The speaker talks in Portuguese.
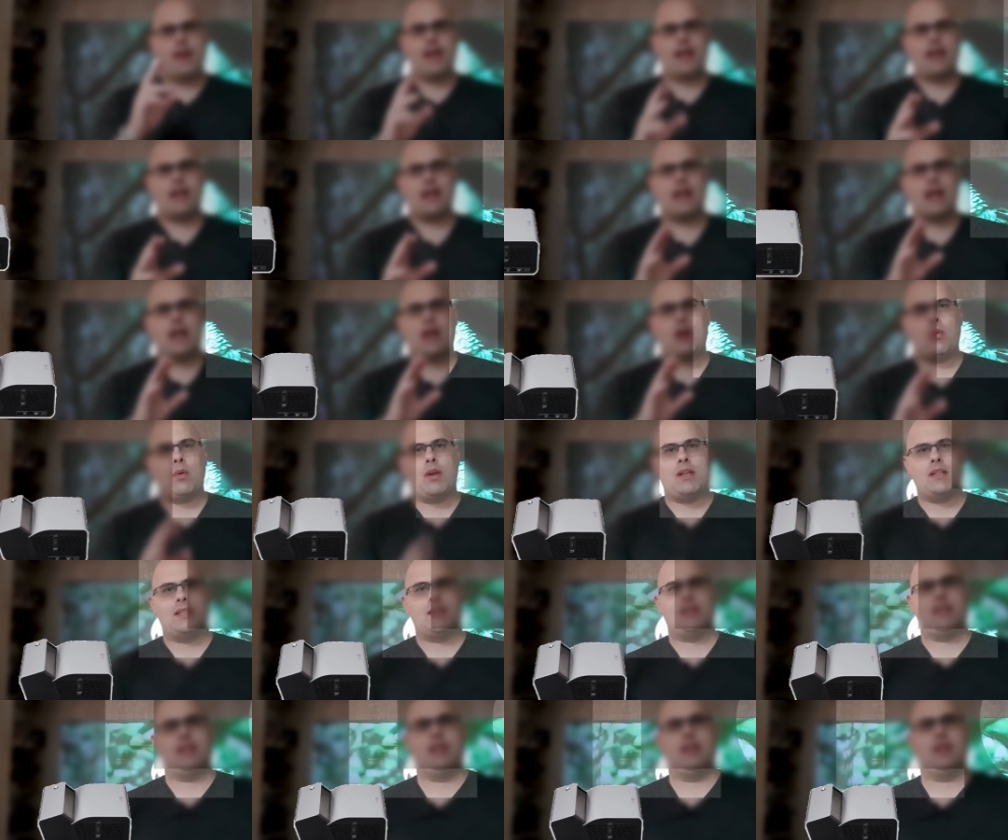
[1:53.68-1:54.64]

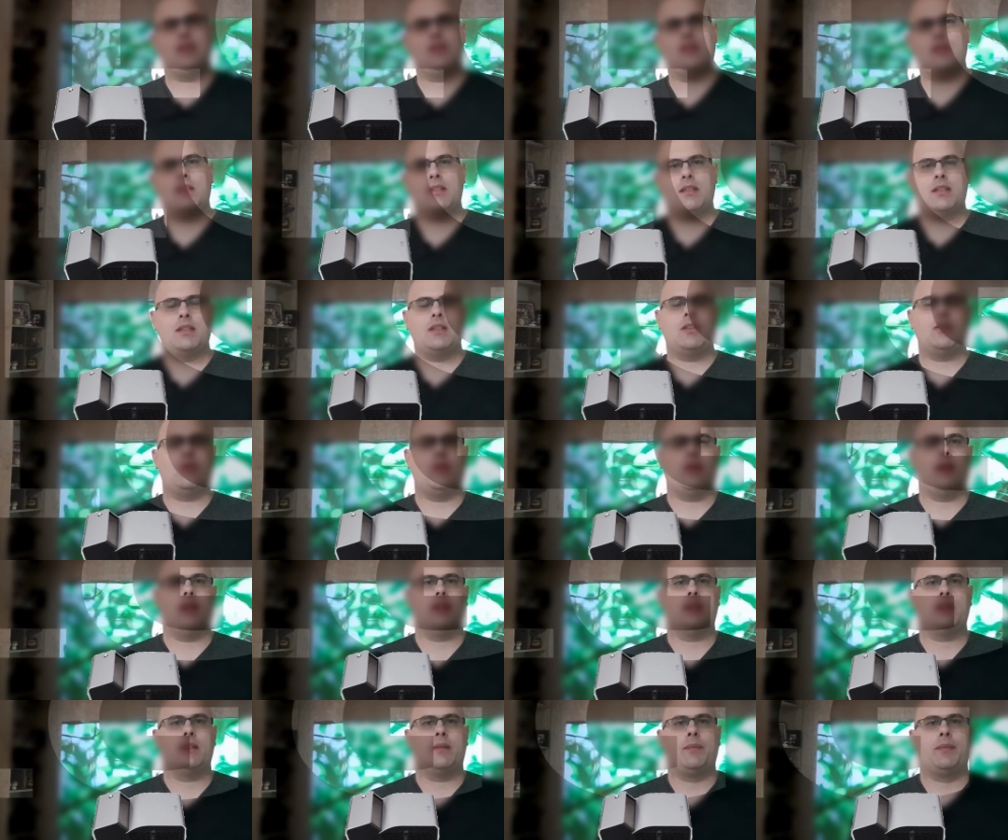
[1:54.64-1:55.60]

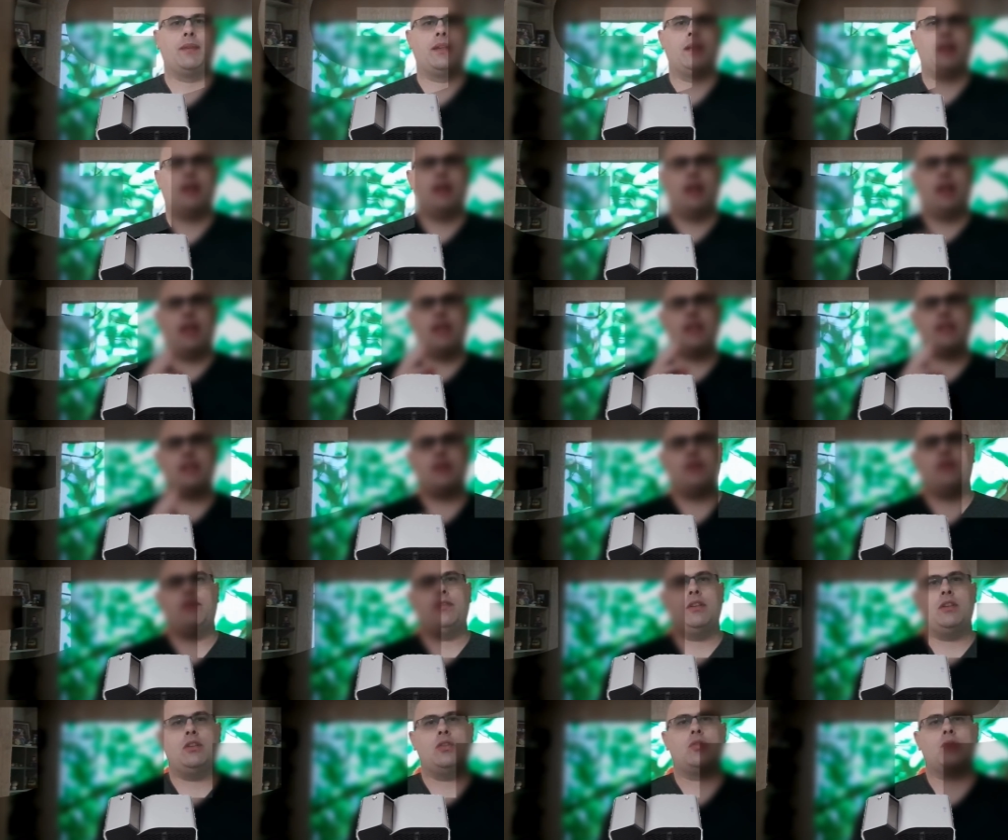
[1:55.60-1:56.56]
PH450. Esse
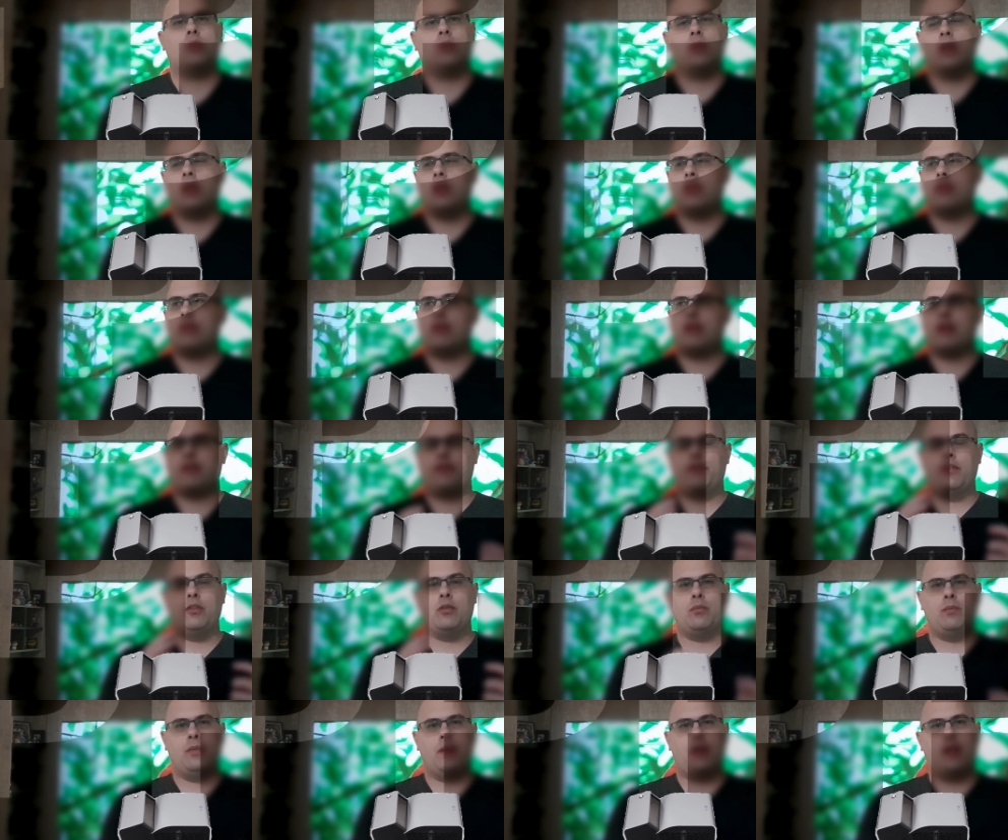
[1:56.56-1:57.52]
vídeo eu já
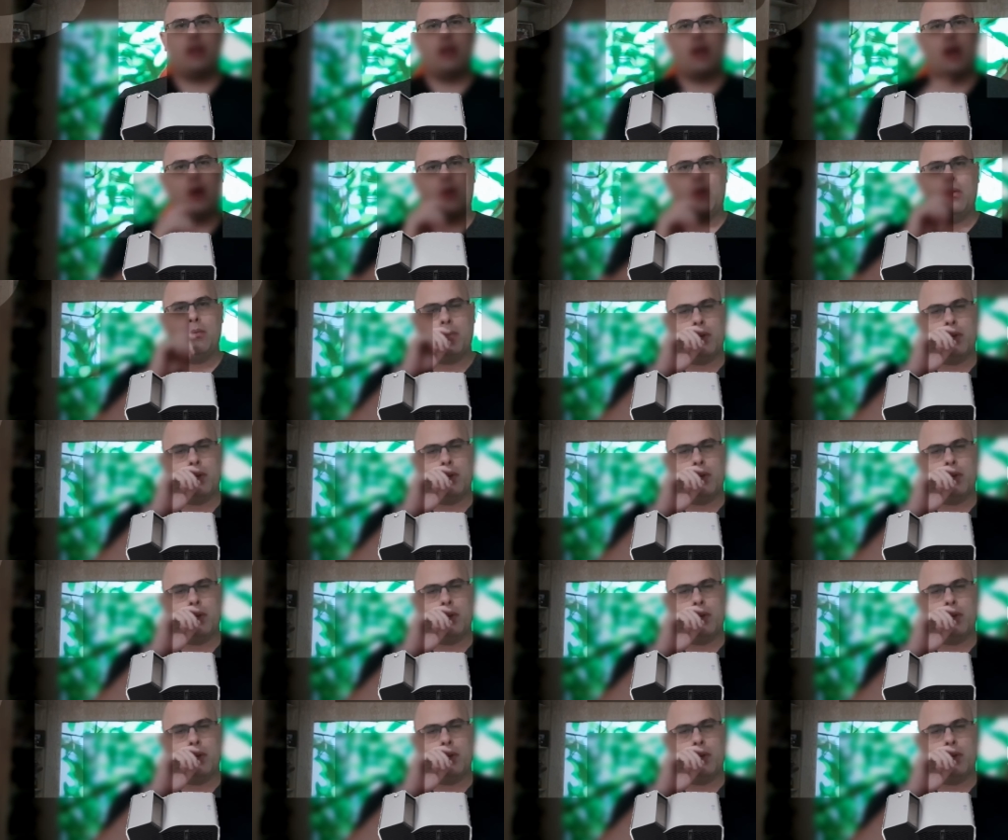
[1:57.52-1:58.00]
filmei há um